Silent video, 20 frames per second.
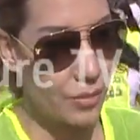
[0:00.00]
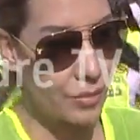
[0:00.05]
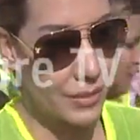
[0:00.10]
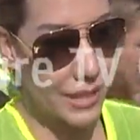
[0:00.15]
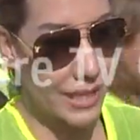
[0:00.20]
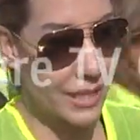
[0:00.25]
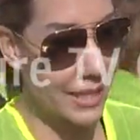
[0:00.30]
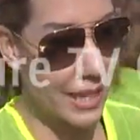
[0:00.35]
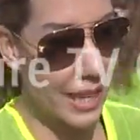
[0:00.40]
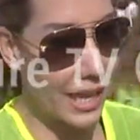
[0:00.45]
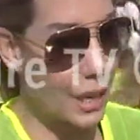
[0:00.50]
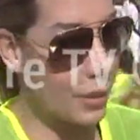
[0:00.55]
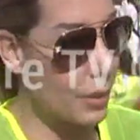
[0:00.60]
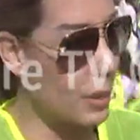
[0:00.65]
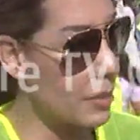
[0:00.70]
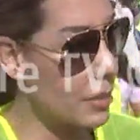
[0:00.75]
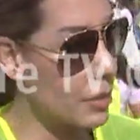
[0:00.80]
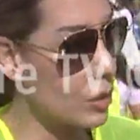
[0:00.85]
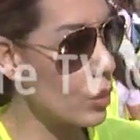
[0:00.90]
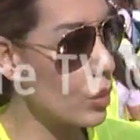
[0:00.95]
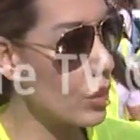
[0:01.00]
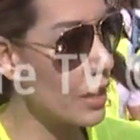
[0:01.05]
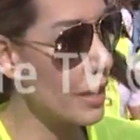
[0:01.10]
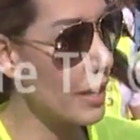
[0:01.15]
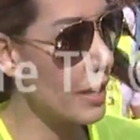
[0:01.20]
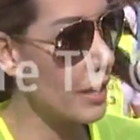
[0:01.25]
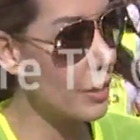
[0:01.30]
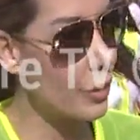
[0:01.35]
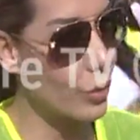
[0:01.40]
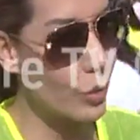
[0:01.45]
بتستغربي آه،
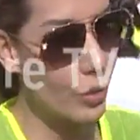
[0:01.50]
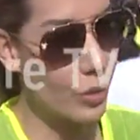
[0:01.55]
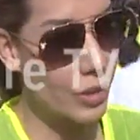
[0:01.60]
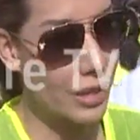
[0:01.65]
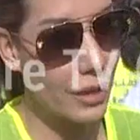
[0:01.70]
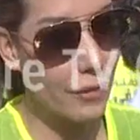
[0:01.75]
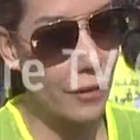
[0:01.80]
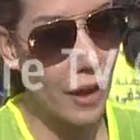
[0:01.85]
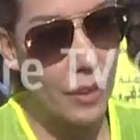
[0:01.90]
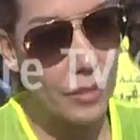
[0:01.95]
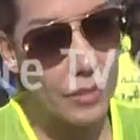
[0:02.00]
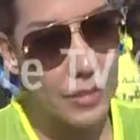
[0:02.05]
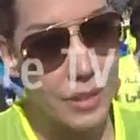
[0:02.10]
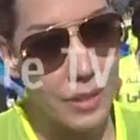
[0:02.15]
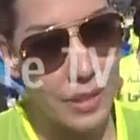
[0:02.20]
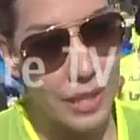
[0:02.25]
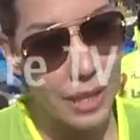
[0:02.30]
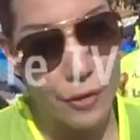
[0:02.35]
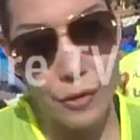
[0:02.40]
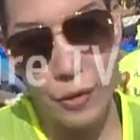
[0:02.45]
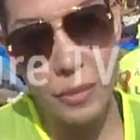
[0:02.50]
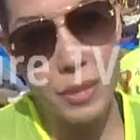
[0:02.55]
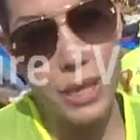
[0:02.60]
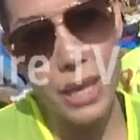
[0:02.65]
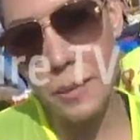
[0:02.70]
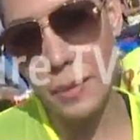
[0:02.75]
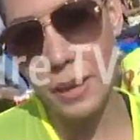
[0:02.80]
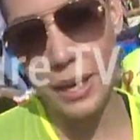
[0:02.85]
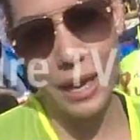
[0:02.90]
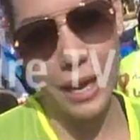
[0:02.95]
بتقولي انه كيف عم كيف
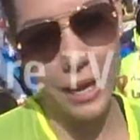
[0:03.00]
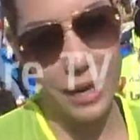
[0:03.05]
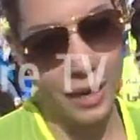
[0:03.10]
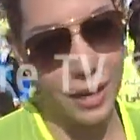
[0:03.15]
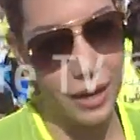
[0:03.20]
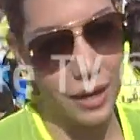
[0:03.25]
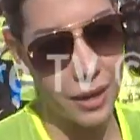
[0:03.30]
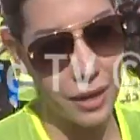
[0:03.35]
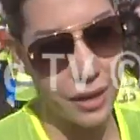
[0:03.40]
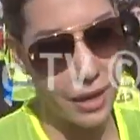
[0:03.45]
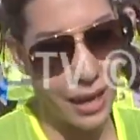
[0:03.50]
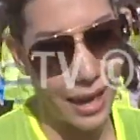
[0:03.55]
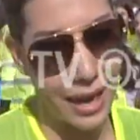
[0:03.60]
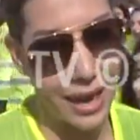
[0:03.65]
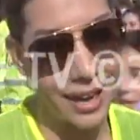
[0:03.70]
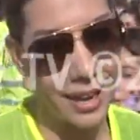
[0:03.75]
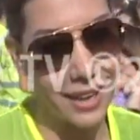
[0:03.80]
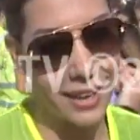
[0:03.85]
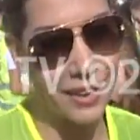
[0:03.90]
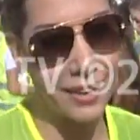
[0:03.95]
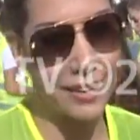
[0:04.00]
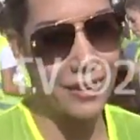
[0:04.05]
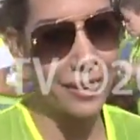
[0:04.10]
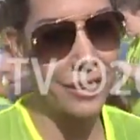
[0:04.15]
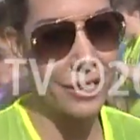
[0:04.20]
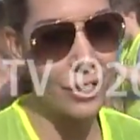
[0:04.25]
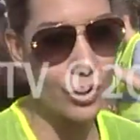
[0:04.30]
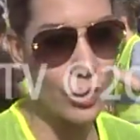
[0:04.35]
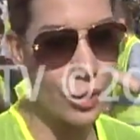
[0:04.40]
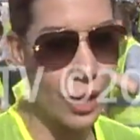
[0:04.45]
بنقبل على
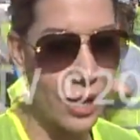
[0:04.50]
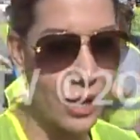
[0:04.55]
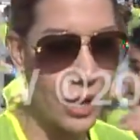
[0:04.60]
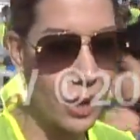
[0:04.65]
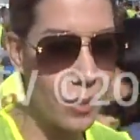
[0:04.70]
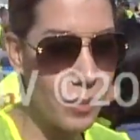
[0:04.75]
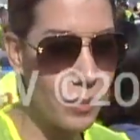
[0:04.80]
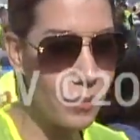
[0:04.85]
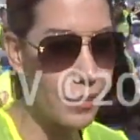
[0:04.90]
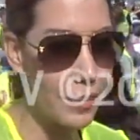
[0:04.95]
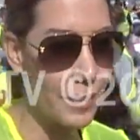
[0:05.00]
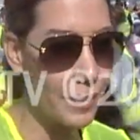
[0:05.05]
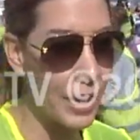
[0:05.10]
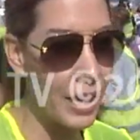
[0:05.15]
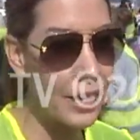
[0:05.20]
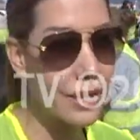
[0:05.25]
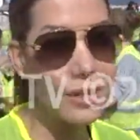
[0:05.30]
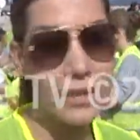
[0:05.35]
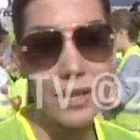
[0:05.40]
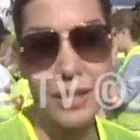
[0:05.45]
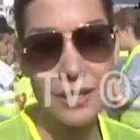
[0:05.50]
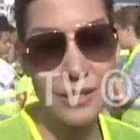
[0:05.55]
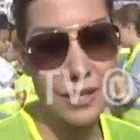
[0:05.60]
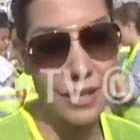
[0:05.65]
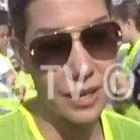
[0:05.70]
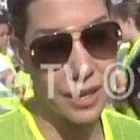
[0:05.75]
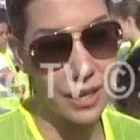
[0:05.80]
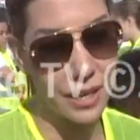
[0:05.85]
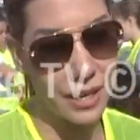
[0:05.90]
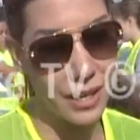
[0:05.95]
حالنا انه على بارضنا
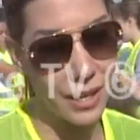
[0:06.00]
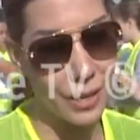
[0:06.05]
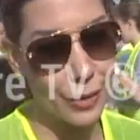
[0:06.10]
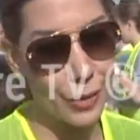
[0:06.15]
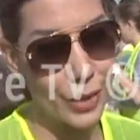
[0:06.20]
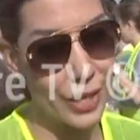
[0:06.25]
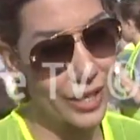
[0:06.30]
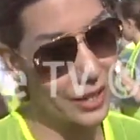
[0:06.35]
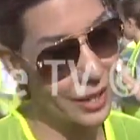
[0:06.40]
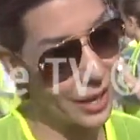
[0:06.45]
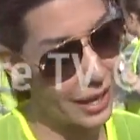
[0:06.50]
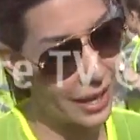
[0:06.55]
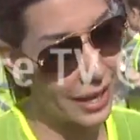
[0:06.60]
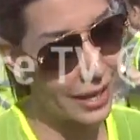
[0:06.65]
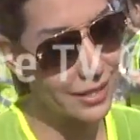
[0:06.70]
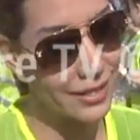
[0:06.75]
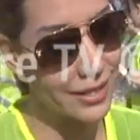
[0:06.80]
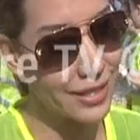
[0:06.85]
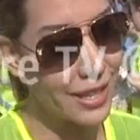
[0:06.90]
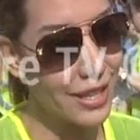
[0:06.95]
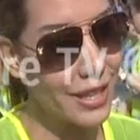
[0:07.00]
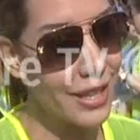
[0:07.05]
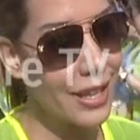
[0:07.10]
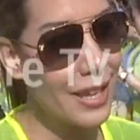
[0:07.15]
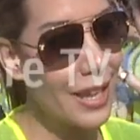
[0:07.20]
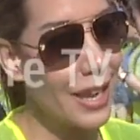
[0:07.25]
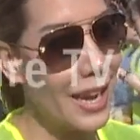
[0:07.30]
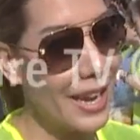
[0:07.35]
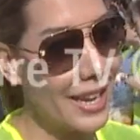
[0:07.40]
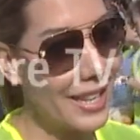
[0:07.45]
يصير هيك ونحن هالقد
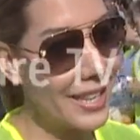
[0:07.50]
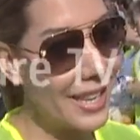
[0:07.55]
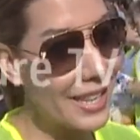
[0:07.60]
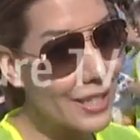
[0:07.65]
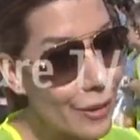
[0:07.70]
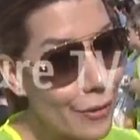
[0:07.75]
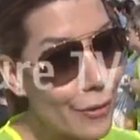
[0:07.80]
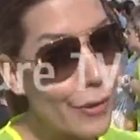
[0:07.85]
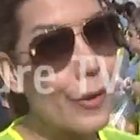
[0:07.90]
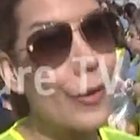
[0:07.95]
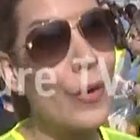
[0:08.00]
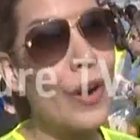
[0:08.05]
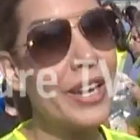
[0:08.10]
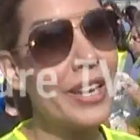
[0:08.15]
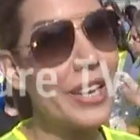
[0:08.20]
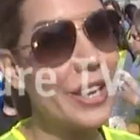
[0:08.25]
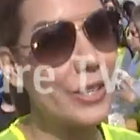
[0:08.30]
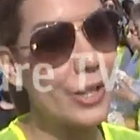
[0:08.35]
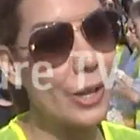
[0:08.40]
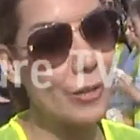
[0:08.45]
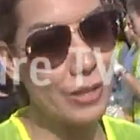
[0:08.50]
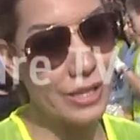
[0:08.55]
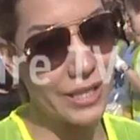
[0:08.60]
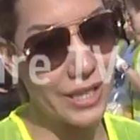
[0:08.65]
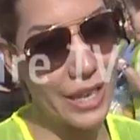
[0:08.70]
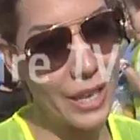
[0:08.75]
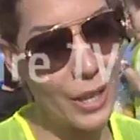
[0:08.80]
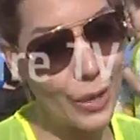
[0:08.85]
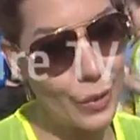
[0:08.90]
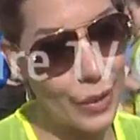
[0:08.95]
عنا دفء وعنا شمس
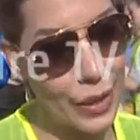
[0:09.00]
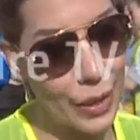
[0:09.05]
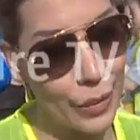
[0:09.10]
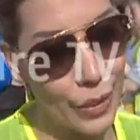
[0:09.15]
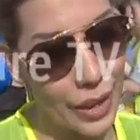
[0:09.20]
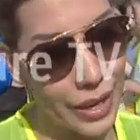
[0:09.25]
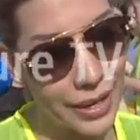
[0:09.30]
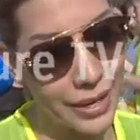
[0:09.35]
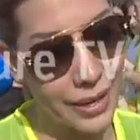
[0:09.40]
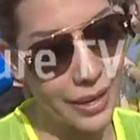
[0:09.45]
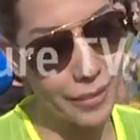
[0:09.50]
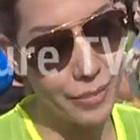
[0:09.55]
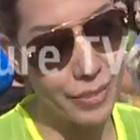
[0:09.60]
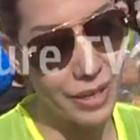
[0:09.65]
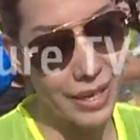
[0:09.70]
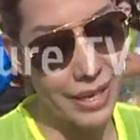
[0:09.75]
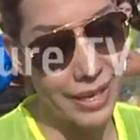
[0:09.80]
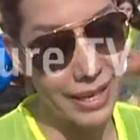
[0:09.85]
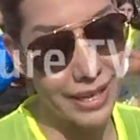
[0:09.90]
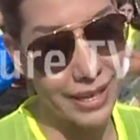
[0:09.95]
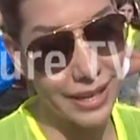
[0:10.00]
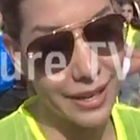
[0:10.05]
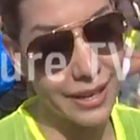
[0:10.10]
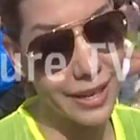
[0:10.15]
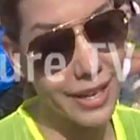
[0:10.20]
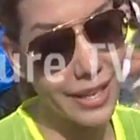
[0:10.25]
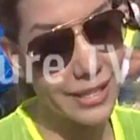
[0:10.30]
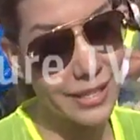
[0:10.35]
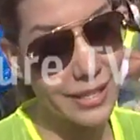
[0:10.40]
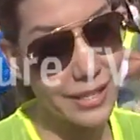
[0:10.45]
حلوة وعنا بالآخر
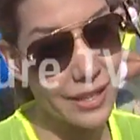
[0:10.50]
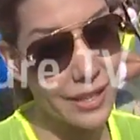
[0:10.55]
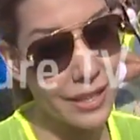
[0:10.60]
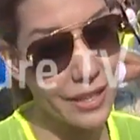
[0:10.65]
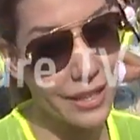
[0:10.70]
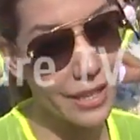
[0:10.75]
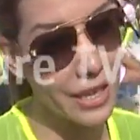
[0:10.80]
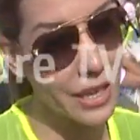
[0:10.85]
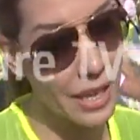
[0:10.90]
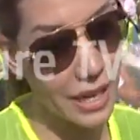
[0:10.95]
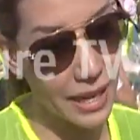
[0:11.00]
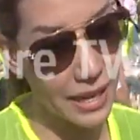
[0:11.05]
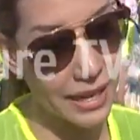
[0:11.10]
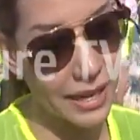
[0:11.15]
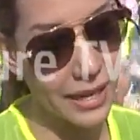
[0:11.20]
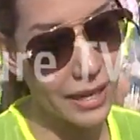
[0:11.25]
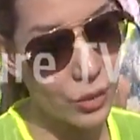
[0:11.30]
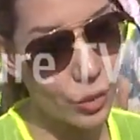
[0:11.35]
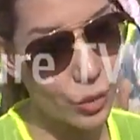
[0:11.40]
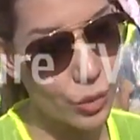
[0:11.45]
ناس كلها خير